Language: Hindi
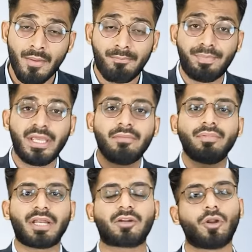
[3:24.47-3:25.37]
बीम
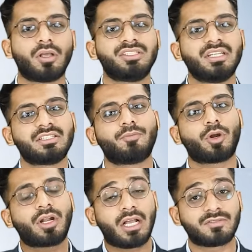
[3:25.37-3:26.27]
टेक्नोलॉजी ने इसे पूरा
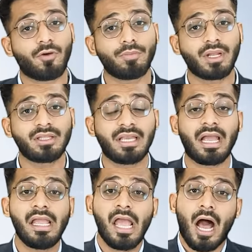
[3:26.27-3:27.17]
ट्रांसफॉर्म कर दिया
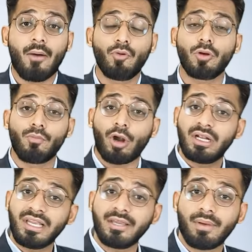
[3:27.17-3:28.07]
है हम लोग
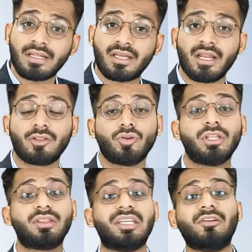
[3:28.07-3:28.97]
मॉडलिंग की बात करें तो ये
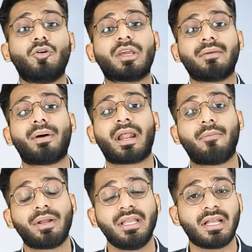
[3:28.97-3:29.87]
तीनों के
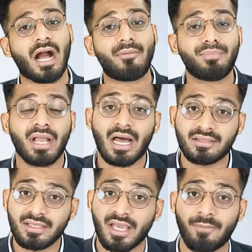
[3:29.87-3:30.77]
बराबर ही काम में
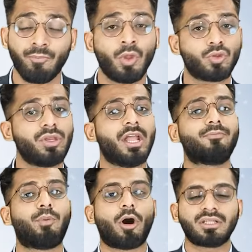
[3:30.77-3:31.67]
आती है तो ये
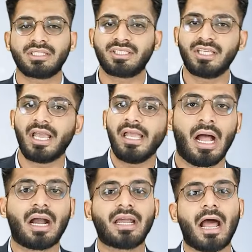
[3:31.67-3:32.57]
एक बहुत अच्छी है
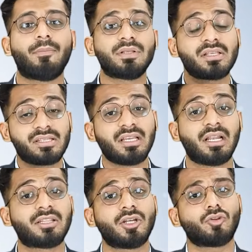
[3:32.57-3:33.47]
अगर आप इसे सीख
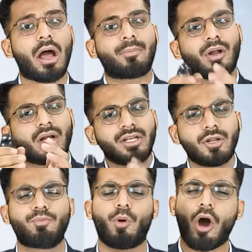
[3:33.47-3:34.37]
लेते हैं तो आपका करियर
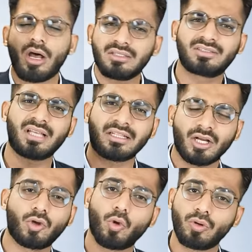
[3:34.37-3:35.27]
बहुत ज़्यादा
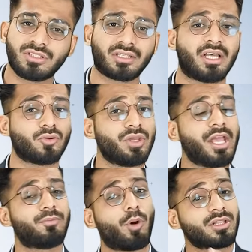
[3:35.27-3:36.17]
ग्रो हो सकता है तो ये
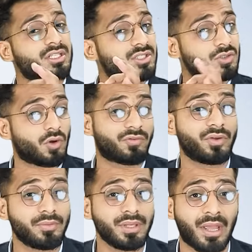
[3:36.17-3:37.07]
एक बहुत अच्छा
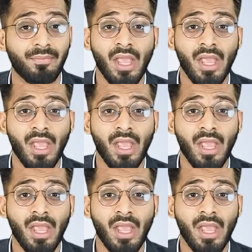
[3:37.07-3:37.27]
सॉफ्टवेयर भी है